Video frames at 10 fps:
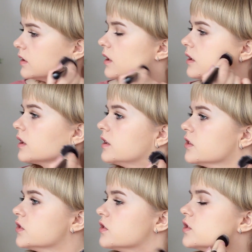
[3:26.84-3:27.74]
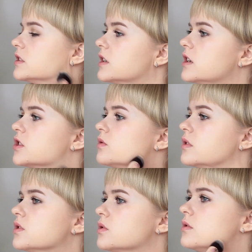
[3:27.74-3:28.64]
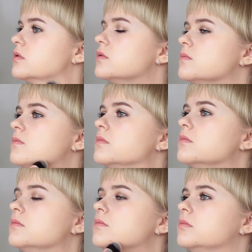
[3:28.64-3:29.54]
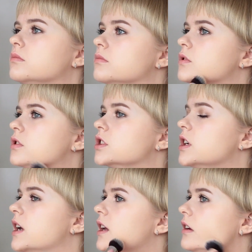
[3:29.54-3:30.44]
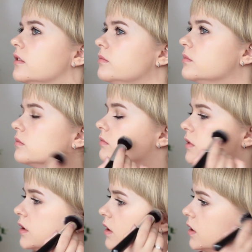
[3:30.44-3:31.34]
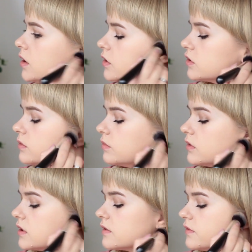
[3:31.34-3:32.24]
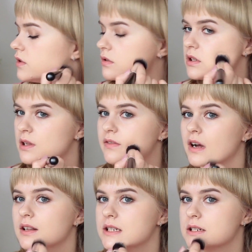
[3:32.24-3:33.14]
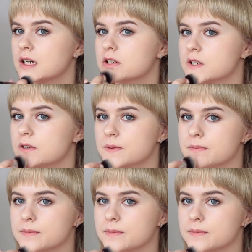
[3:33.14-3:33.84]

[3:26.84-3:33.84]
Так, конечно же, захожу на зону шеи чтобы у нас все сливалось хорошо.